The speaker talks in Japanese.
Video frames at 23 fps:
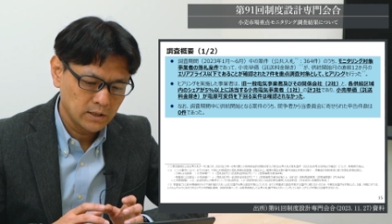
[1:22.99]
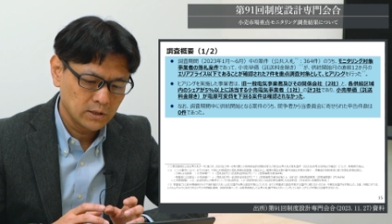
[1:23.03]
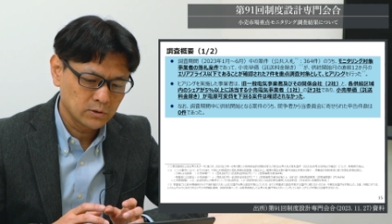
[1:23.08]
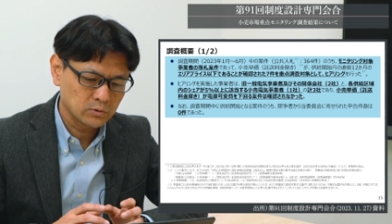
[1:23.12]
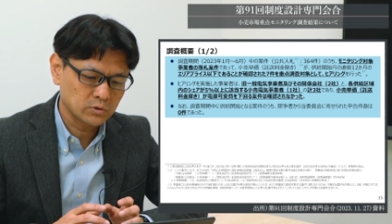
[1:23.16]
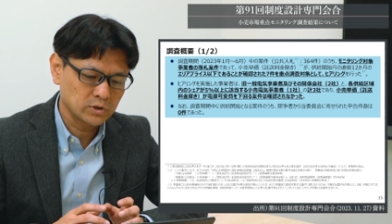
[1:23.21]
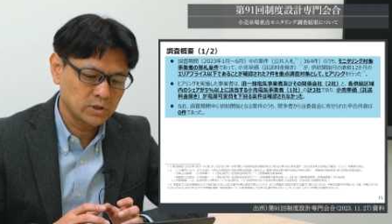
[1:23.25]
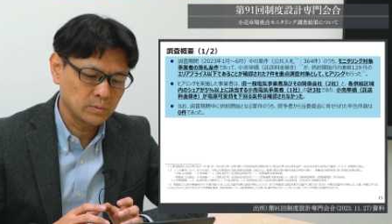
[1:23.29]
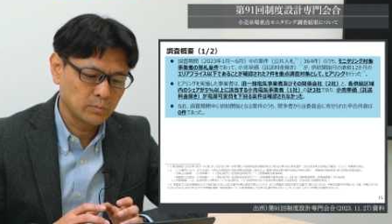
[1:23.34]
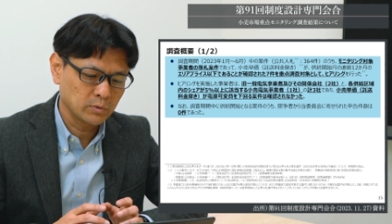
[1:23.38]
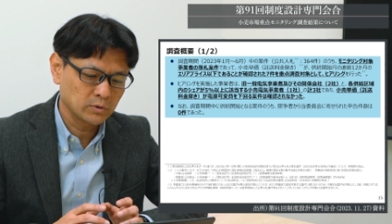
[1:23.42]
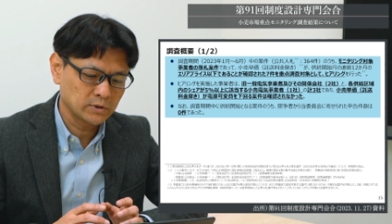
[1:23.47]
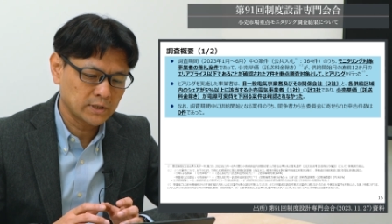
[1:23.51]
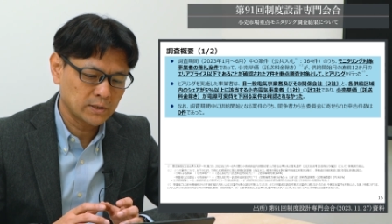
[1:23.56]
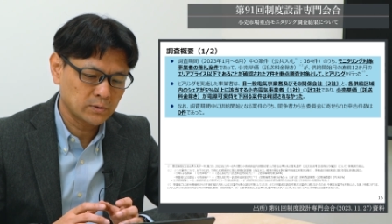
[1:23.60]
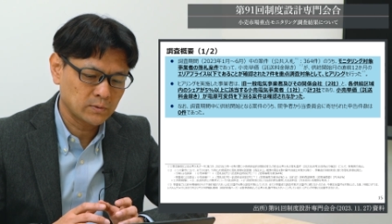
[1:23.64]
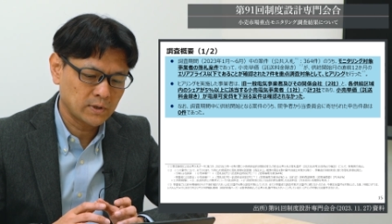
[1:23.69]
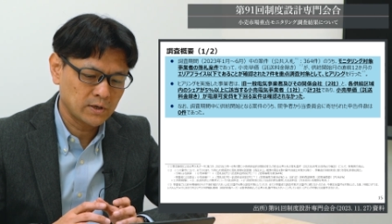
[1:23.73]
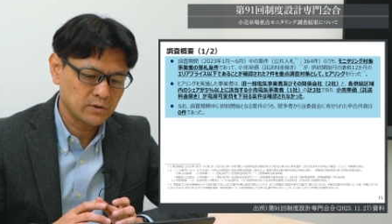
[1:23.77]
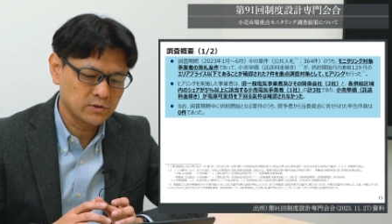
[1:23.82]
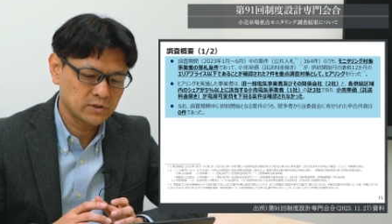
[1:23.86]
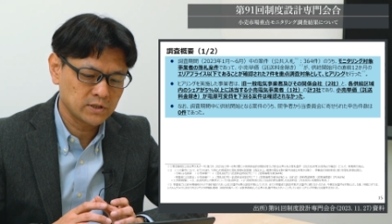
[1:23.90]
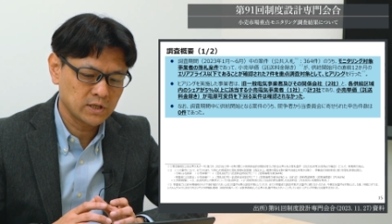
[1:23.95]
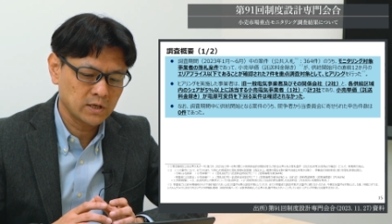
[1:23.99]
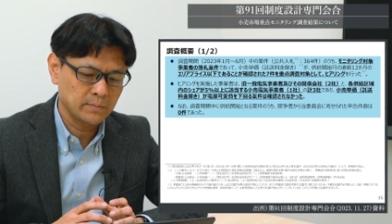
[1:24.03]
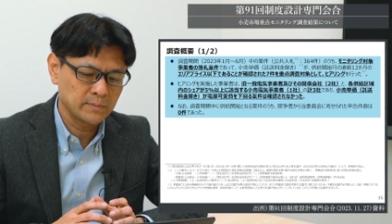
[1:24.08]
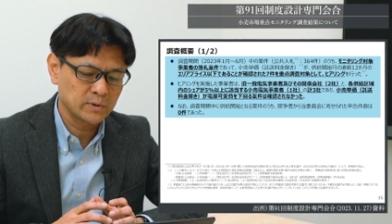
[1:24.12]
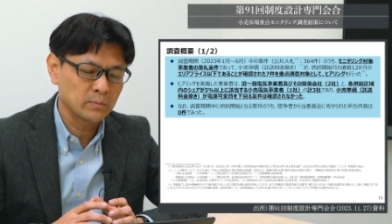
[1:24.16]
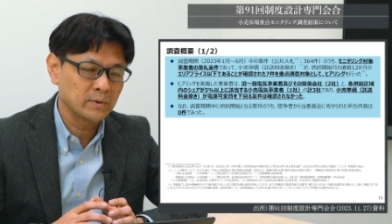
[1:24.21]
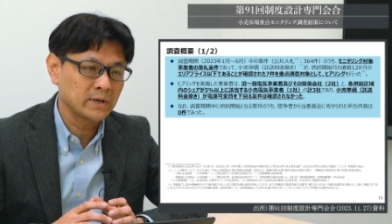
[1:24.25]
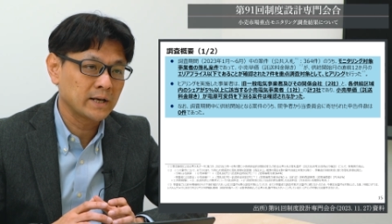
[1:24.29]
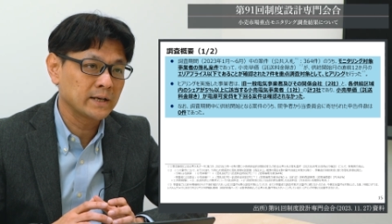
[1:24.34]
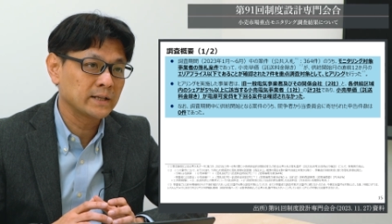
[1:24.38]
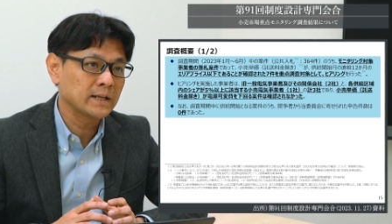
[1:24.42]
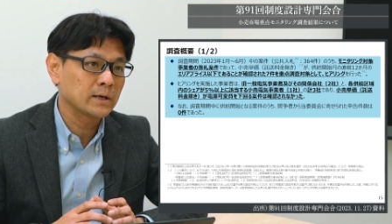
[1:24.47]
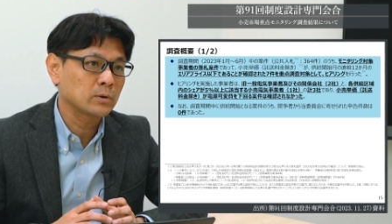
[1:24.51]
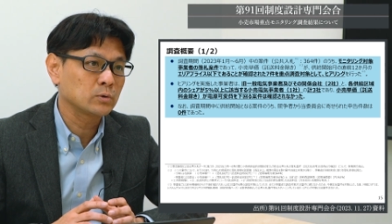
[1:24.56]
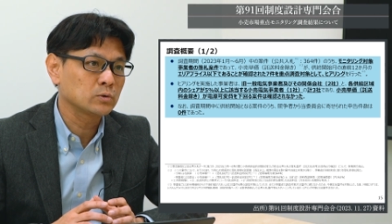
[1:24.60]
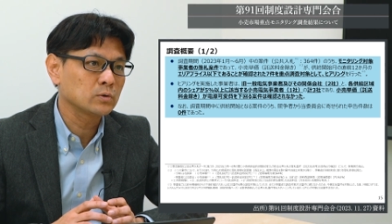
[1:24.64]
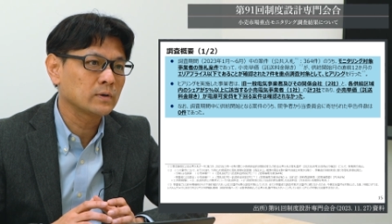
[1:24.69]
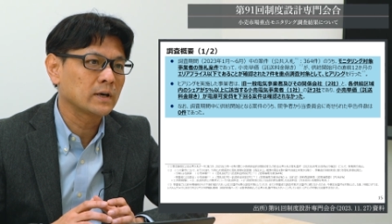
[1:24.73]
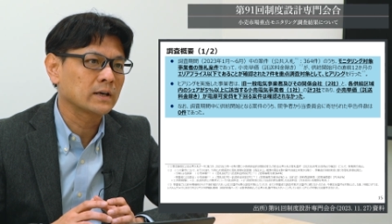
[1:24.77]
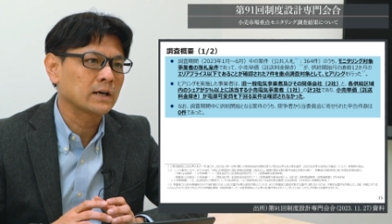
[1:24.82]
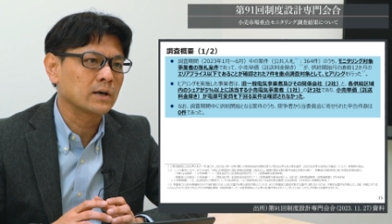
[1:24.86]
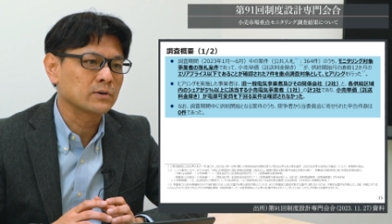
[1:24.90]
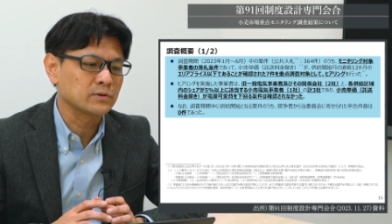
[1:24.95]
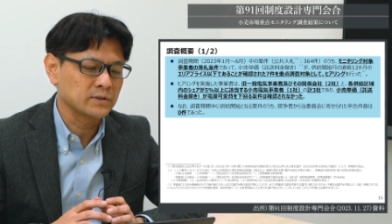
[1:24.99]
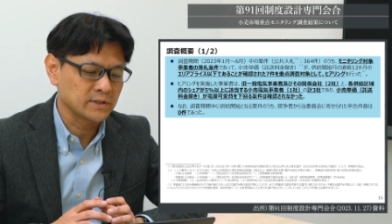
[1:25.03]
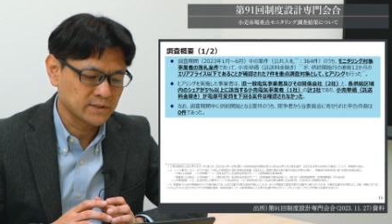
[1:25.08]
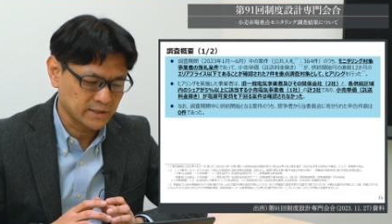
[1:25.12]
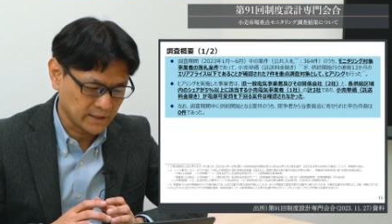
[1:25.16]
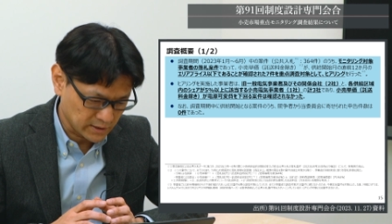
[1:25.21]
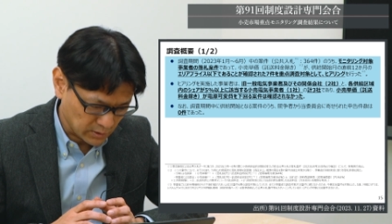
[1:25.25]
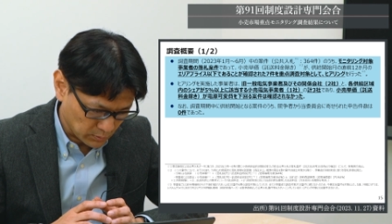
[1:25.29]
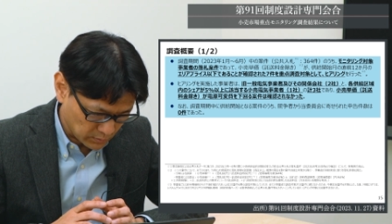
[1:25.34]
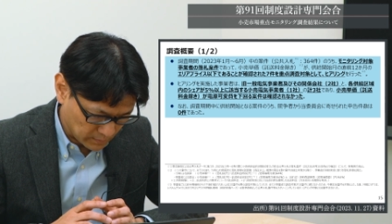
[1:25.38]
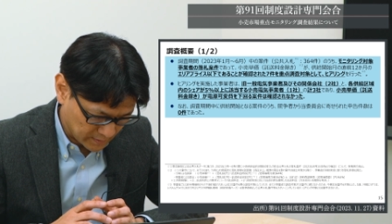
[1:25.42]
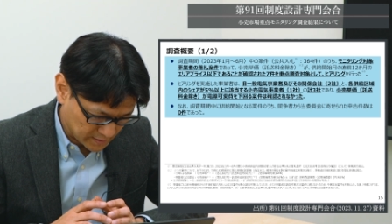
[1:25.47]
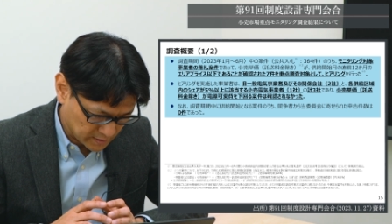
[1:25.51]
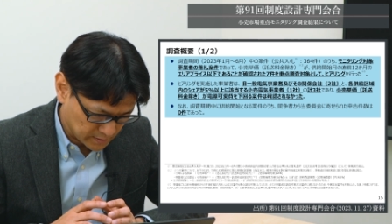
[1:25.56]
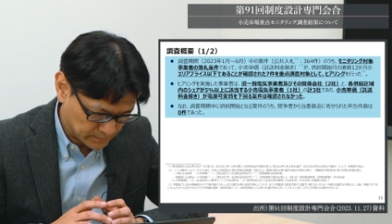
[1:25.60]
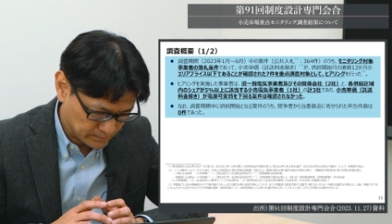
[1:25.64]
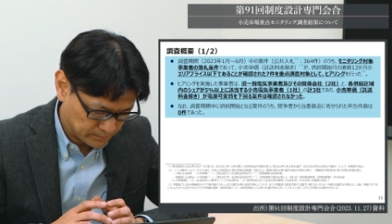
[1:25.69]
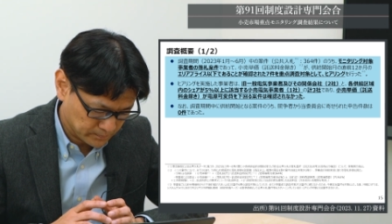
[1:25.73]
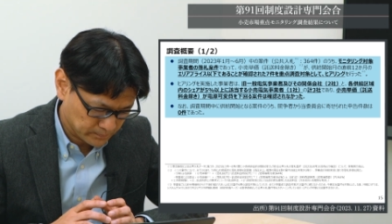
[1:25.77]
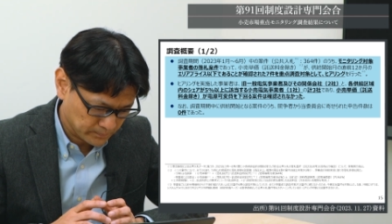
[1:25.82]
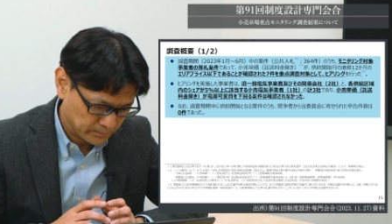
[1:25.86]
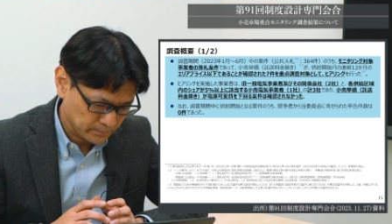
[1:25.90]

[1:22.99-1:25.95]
特に問題となる事例は認められないことが確認されております。